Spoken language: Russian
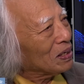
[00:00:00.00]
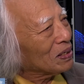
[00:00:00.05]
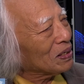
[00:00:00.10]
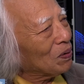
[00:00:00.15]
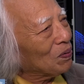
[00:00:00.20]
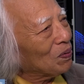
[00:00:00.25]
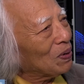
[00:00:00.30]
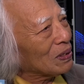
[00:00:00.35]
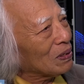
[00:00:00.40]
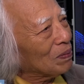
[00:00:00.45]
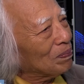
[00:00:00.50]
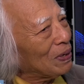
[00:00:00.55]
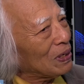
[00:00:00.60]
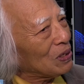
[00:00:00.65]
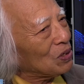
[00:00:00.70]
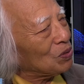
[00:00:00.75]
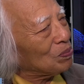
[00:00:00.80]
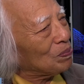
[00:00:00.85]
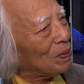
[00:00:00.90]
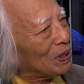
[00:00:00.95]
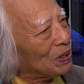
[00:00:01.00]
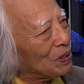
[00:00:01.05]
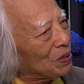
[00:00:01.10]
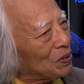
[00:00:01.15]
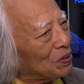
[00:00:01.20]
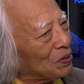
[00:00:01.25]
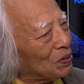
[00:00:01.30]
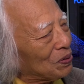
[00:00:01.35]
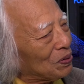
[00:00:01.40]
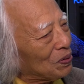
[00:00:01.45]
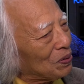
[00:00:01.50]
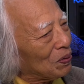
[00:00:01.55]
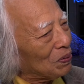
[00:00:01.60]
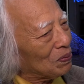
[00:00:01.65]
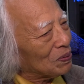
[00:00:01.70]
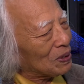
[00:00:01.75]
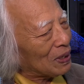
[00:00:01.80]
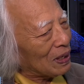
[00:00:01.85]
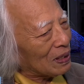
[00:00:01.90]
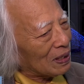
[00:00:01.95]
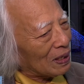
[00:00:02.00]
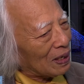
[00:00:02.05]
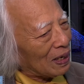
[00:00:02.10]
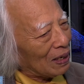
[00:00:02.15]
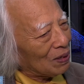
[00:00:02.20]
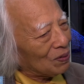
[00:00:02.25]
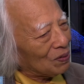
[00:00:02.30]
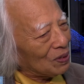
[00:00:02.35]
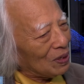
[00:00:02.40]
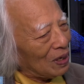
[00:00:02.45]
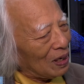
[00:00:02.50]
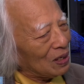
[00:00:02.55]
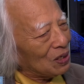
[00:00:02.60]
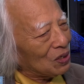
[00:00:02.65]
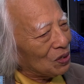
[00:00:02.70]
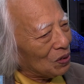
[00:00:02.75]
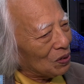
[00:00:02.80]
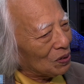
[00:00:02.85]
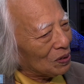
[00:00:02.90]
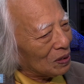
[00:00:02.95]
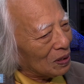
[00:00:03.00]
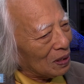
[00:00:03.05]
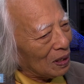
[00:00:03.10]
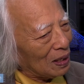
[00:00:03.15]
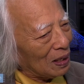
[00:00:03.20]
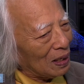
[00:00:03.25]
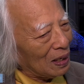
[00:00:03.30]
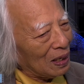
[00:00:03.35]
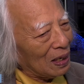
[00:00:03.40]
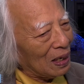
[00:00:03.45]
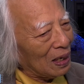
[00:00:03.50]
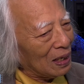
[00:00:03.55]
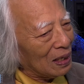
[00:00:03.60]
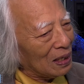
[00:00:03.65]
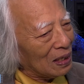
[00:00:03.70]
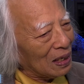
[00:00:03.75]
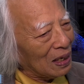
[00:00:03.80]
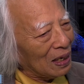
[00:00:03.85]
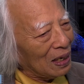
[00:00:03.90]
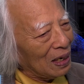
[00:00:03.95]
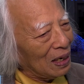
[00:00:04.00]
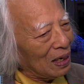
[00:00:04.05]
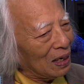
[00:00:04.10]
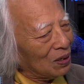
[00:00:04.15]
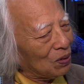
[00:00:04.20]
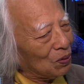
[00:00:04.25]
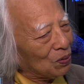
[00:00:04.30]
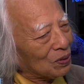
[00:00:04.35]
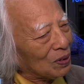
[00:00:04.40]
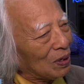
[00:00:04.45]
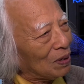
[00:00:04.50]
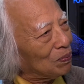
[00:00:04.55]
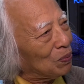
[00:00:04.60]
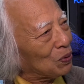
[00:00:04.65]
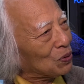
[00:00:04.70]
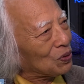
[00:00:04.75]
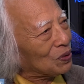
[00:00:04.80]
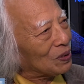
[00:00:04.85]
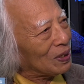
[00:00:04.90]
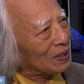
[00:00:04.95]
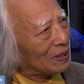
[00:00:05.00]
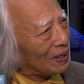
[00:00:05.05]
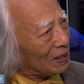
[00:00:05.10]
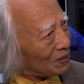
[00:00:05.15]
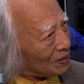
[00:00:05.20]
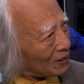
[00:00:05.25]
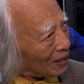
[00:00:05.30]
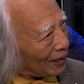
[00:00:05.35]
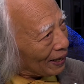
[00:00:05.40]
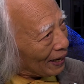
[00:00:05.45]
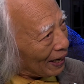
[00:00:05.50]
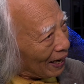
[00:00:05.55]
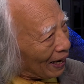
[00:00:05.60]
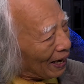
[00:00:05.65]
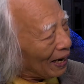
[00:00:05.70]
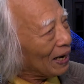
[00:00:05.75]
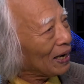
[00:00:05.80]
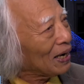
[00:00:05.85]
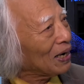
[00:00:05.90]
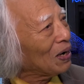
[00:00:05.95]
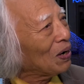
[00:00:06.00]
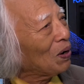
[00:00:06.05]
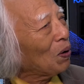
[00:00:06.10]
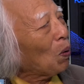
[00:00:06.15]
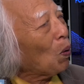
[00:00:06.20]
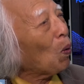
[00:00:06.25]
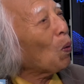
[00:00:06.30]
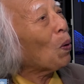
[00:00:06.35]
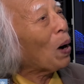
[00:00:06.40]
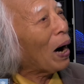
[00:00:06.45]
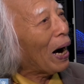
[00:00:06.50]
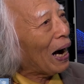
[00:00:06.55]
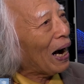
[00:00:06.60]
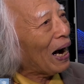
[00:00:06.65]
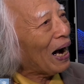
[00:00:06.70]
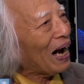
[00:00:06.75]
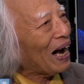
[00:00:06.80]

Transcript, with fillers: можно использовать э, эти компьютеры для решения тех задач, э, над которыми работает профессор.